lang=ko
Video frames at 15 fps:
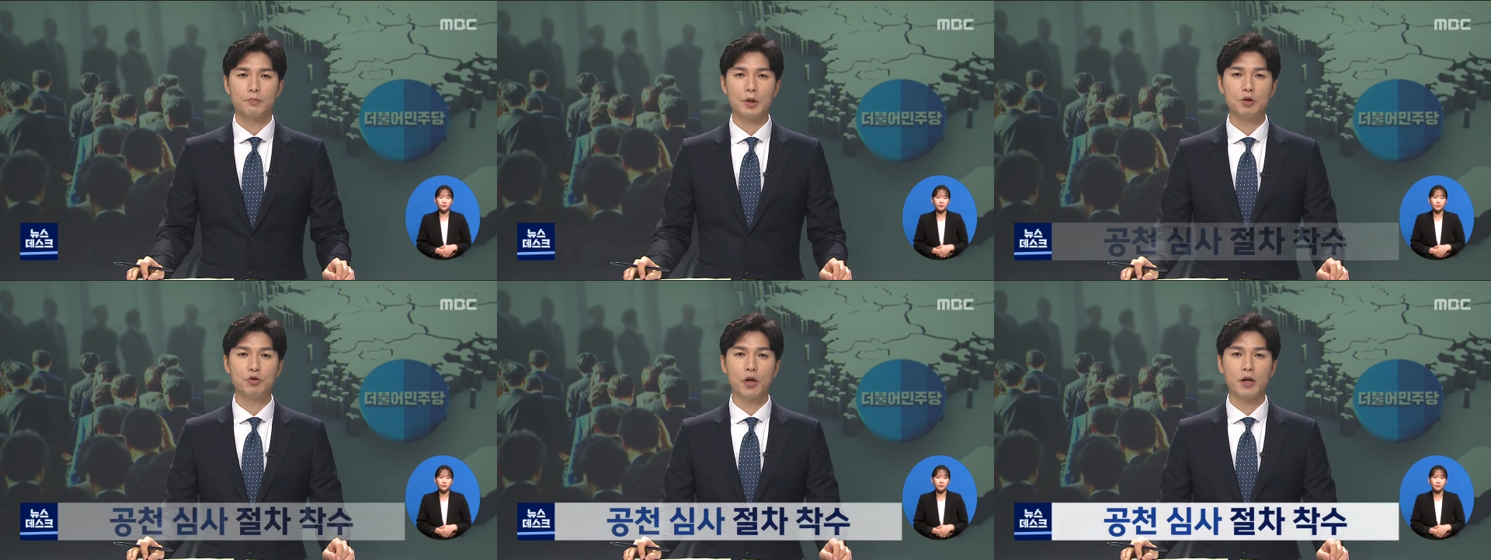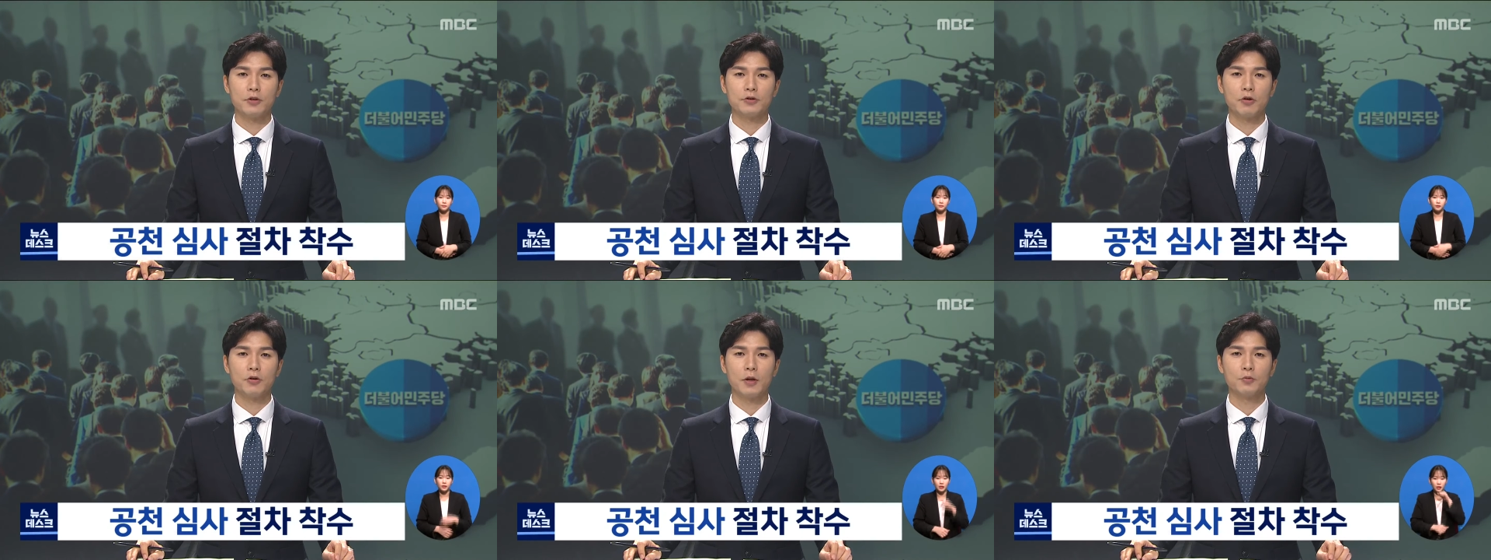
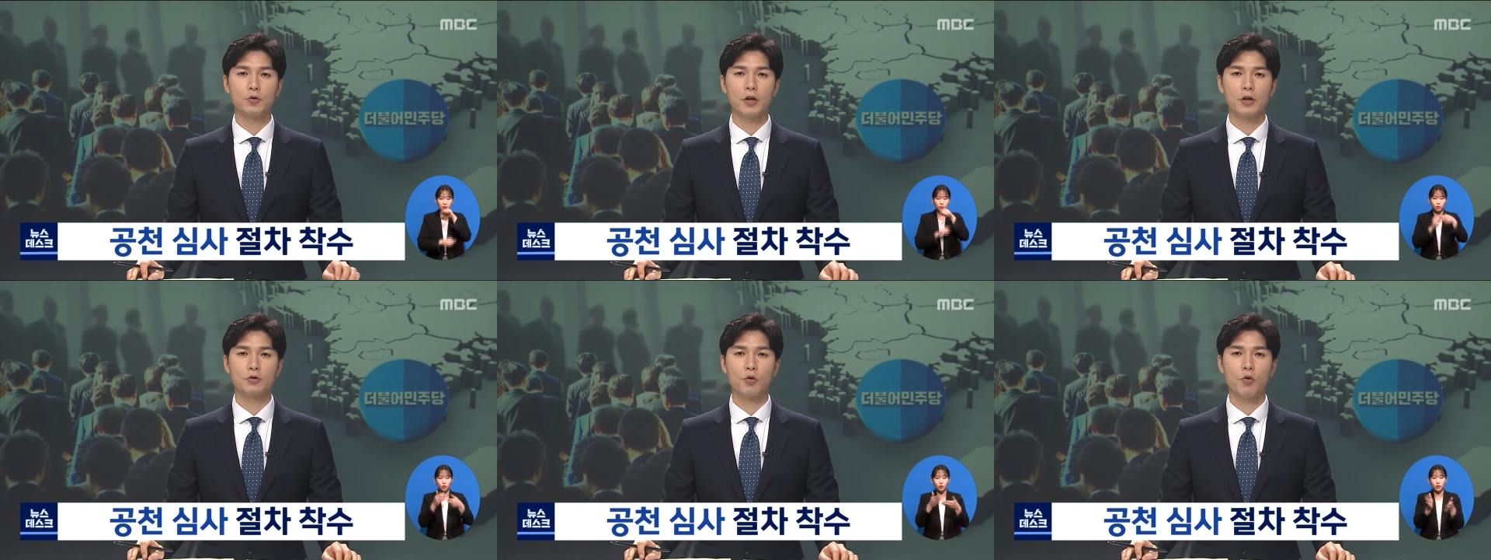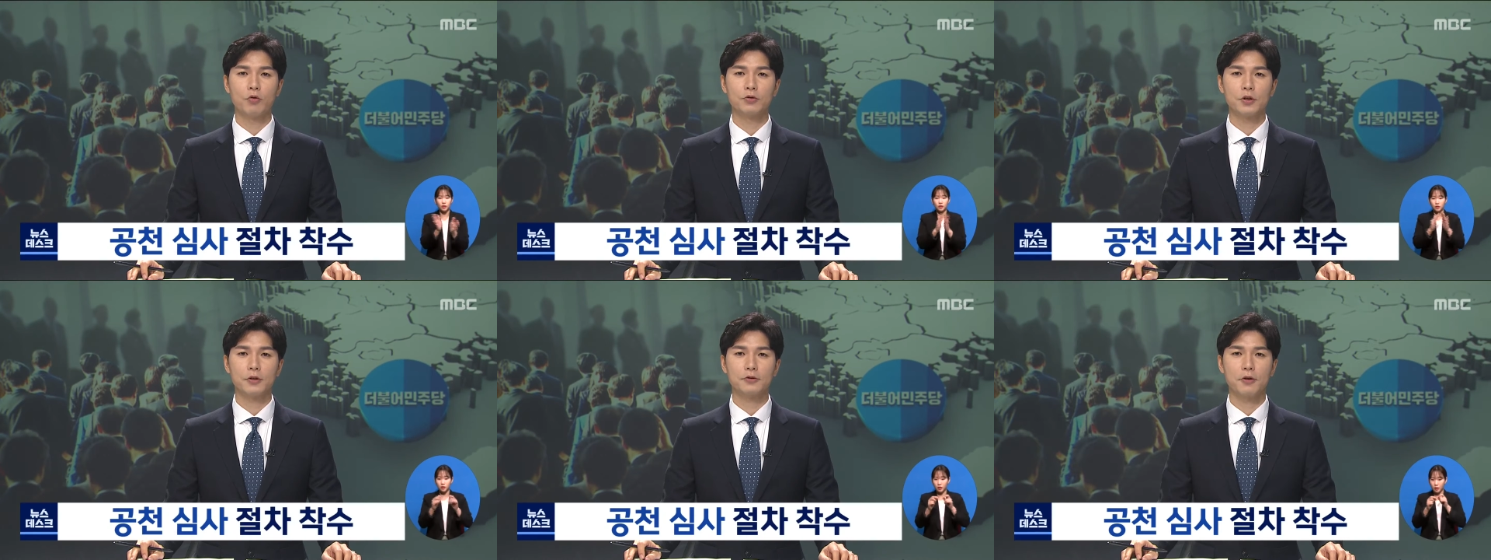민주당 전남도당
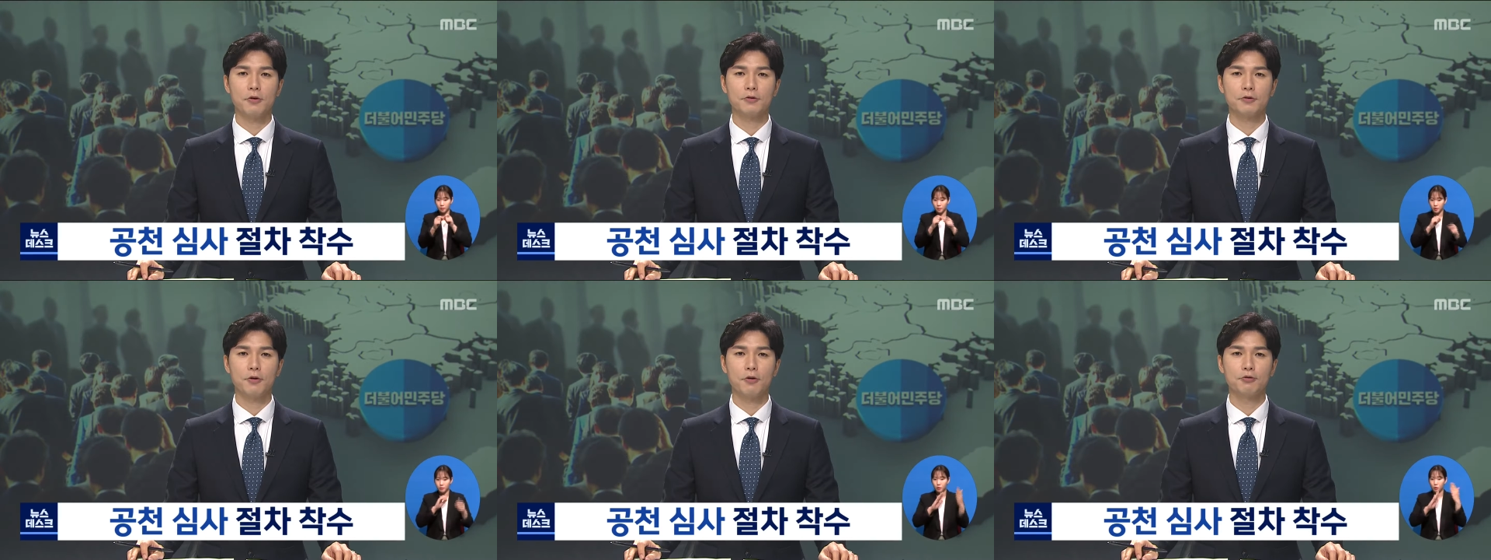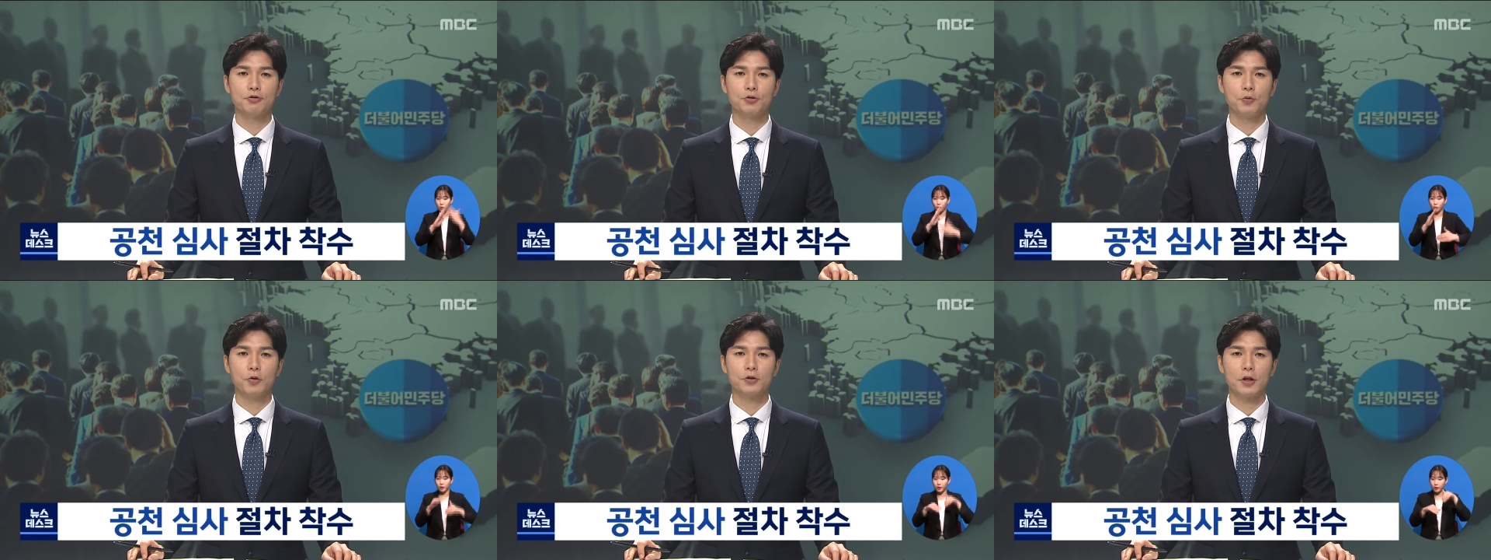공직선거
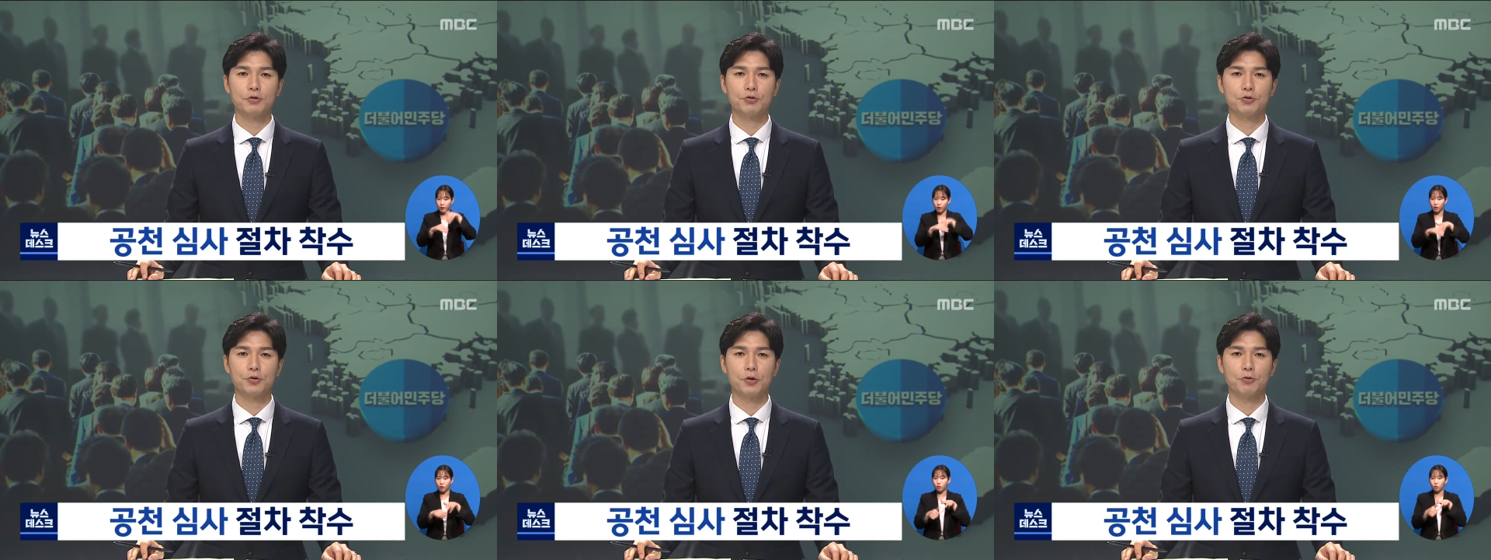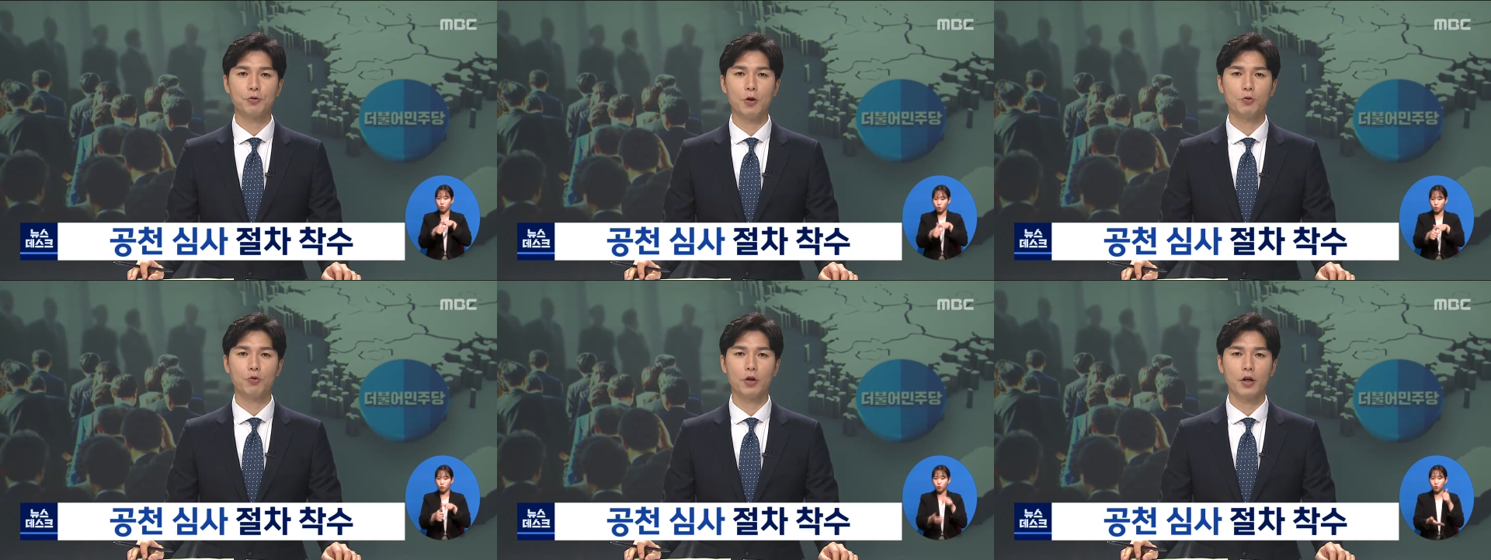후보자
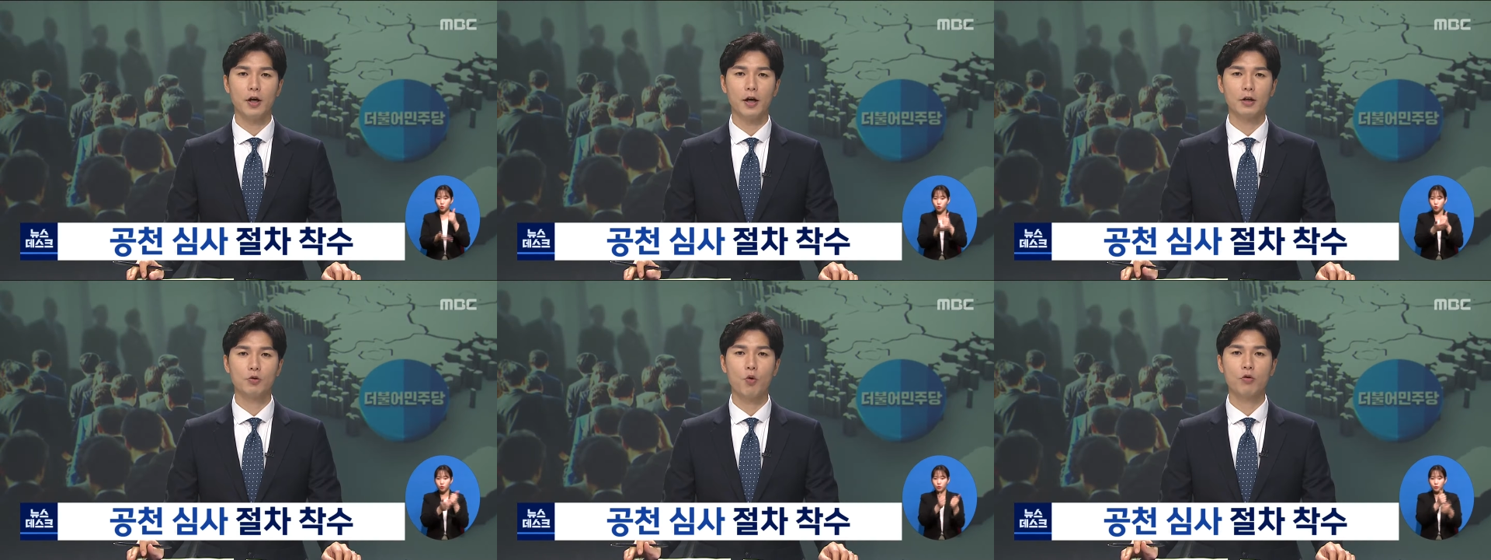추천위원회가